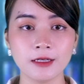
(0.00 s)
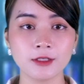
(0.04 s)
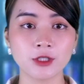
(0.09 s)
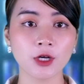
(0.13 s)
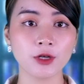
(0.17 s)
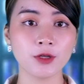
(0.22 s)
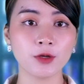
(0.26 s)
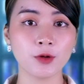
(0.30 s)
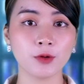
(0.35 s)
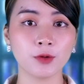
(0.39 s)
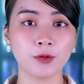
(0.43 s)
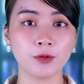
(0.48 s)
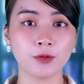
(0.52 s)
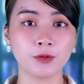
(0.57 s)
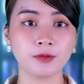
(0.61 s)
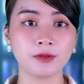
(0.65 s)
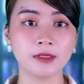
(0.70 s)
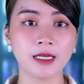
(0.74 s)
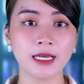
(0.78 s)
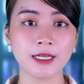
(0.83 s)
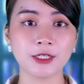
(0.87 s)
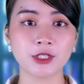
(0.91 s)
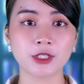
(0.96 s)
Cho dù
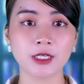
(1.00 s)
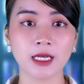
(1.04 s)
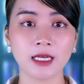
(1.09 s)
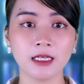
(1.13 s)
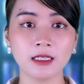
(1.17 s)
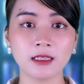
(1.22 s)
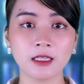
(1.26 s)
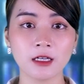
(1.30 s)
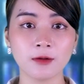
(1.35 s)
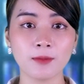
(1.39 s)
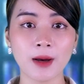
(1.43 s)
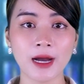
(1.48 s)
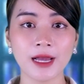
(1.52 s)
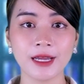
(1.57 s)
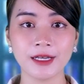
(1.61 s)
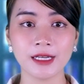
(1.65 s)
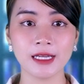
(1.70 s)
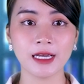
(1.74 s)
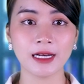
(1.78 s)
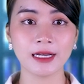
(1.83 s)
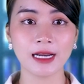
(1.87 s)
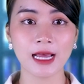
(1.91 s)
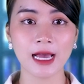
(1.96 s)
nghị sĩ từ bang
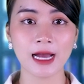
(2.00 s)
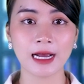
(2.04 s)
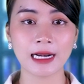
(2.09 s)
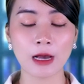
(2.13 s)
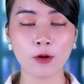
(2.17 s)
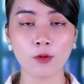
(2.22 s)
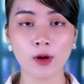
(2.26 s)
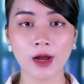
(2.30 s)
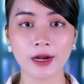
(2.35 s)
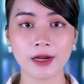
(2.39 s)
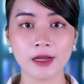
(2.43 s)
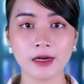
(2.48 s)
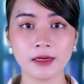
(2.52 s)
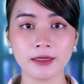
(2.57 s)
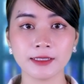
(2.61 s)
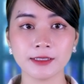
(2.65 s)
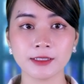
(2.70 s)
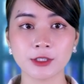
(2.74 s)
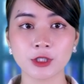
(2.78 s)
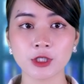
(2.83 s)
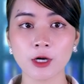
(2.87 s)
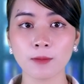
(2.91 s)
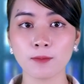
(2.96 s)
Indiana đã qua
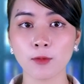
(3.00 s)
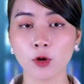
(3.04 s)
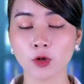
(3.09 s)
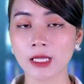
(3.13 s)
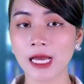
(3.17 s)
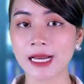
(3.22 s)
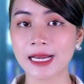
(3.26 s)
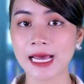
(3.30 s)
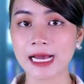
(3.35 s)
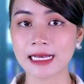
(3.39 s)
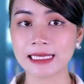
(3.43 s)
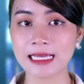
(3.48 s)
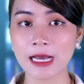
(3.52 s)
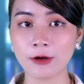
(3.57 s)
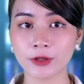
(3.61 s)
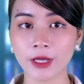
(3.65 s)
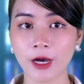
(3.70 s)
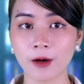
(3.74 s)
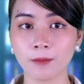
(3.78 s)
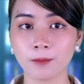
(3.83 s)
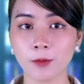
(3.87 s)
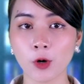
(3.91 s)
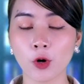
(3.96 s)
đời trong một tai nạn giao
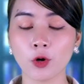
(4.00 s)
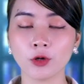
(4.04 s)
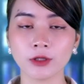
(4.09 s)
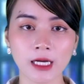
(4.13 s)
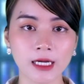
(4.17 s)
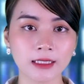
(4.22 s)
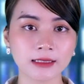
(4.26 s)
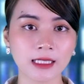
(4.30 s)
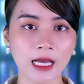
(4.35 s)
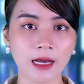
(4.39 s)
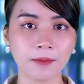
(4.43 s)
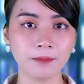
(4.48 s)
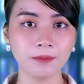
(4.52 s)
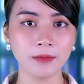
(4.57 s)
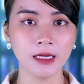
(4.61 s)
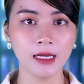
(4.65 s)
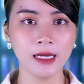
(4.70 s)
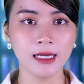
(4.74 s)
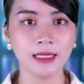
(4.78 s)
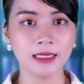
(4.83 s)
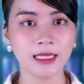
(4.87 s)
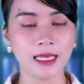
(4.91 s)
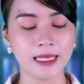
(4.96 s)
thông hồi tháng 8,
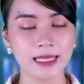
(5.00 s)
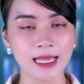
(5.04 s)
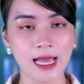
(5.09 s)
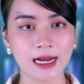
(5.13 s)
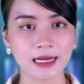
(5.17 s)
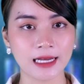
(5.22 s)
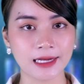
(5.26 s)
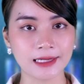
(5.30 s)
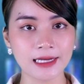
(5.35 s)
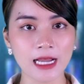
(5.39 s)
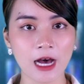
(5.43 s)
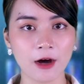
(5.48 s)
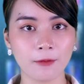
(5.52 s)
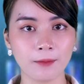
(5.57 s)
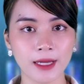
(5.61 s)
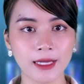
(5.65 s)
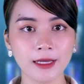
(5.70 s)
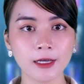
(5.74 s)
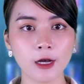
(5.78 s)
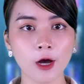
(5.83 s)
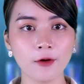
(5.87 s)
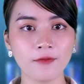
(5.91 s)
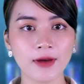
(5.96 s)
thì nhà lãnh đạo
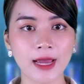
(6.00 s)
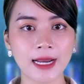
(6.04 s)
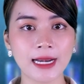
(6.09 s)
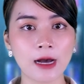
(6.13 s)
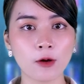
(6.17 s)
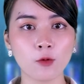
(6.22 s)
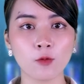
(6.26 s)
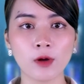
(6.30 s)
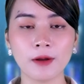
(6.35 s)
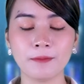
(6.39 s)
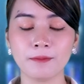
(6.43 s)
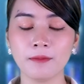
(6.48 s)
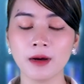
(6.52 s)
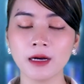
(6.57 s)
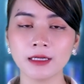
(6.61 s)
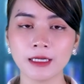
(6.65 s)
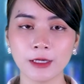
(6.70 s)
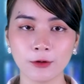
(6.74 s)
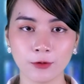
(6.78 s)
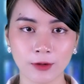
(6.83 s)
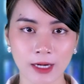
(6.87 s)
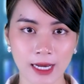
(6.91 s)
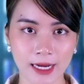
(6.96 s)
Mỹ có vẻ đã quên mất
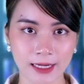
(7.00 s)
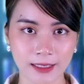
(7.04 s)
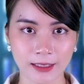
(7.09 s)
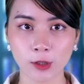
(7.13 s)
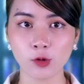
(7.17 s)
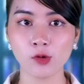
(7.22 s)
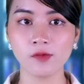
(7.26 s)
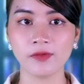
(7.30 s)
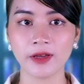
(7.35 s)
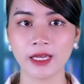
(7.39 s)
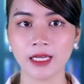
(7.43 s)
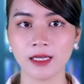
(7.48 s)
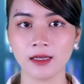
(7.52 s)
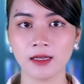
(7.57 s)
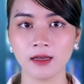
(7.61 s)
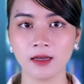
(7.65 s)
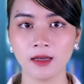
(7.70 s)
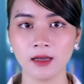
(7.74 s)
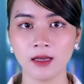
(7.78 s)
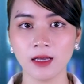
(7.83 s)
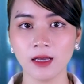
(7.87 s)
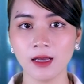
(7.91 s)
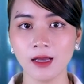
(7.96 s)
điều này, thưa quý vị.
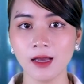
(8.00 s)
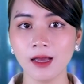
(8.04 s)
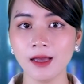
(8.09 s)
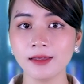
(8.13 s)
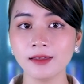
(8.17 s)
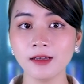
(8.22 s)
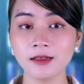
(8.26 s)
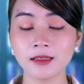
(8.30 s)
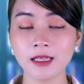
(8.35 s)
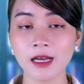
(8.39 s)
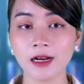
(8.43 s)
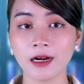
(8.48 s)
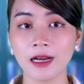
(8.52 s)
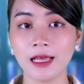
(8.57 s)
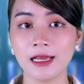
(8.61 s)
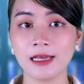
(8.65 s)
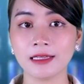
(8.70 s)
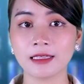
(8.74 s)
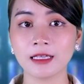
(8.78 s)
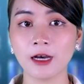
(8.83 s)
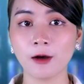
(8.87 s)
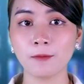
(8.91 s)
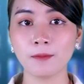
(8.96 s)
Như thường
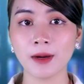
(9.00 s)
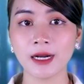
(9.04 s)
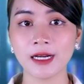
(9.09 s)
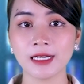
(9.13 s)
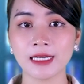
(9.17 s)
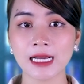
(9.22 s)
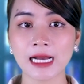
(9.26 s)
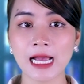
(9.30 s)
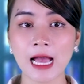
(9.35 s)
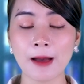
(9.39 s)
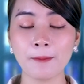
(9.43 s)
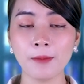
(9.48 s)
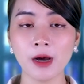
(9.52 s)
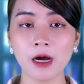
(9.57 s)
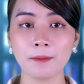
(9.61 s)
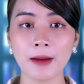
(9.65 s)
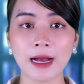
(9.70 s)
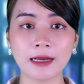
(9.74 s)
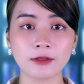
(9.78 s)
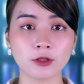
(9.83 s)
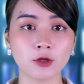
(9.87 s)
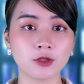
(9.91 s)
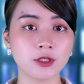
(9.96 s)
lệ, thì ông Biden đã cảm ơn
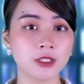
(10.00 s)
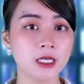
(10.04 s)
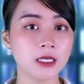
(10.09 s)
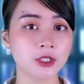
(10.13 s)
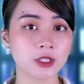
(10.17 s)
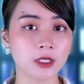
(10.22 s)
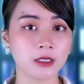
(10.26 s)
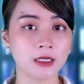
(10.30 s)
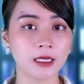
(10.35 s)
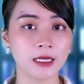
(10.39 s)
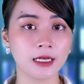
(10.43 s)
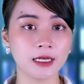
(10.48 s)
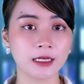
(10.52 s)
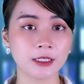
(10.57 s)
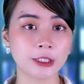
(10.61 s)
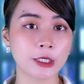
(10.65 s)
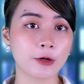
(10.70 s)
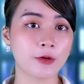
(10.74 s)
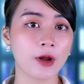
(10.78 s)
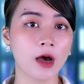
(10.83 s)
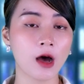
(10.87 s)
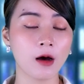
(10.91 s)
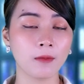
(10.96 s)
ban tổ chức sự kiện,
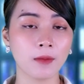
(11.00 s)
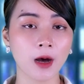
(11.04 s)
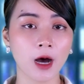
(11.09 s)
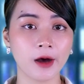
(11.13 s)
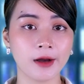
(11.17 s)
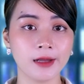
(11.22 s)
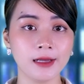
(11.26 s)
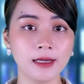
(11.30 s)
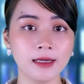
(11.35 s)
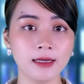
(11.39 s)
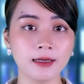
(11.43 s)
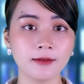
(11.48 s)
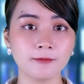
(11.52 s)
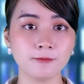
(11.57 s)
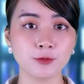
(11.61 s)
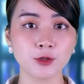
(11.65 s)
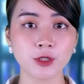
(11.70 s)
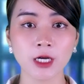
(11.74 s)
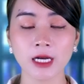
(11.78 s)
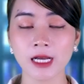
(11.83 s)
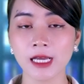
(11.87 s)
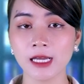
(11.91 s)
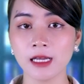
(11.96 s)
sau đó ông hỏi,
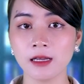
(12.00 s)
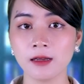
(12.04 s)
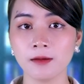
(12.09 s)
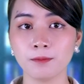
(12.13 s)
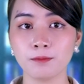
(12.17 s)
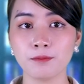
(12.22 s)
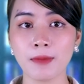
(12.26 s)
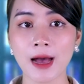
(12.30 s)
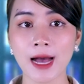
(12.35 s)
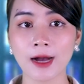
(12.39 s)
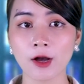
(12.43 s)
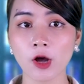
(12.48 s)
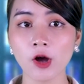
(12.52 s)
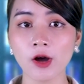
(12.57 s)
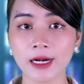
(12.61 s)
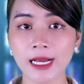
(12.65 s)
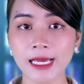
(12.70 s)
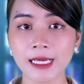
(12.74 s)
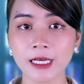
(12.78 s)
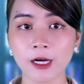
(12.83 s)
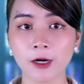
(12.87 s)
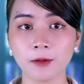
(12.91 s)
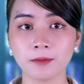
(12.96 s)
Jackie, bà có ở
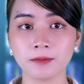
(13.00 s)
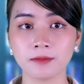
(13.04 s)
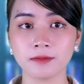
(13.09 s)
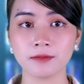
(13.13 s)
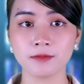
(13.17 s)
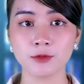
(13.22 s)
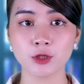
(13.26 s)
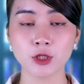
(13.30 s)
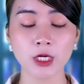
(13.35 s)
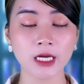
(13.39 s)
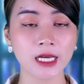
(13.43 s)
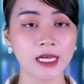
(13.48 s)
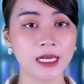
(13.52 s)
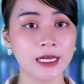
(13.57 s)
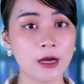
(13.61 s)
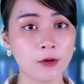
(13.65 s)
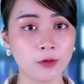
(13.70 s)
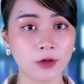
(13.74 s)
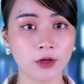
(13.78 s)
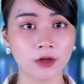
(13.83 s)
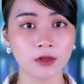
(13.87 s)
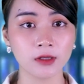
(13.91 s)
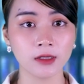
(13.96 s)
đây không? Jackie
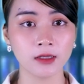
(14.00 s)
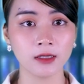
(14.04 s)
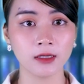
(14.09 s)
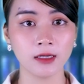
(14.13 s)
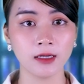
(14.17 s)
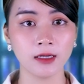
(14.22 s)
đâu rồi?